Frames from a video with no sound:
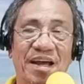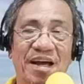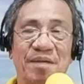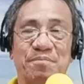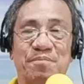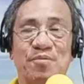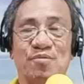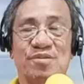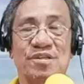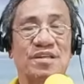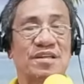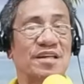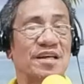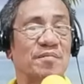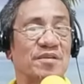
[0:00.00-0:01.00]

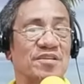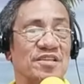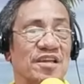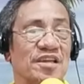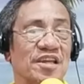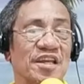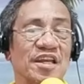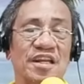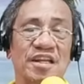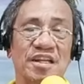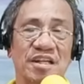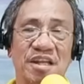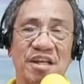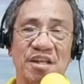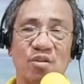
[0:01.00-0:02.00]
Aprusan nang masahiyen,
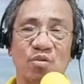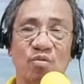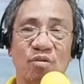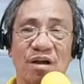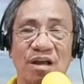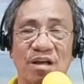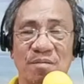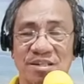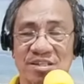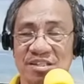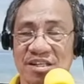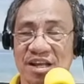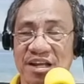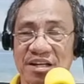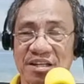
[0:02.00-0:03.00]
dagiti duwa nga
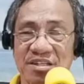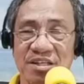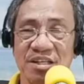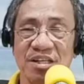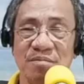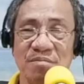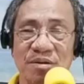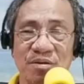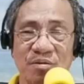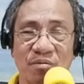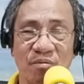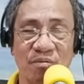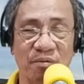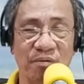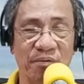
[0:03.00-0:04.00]
mansanas, idi barokong
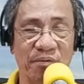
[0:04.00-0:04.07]
ko.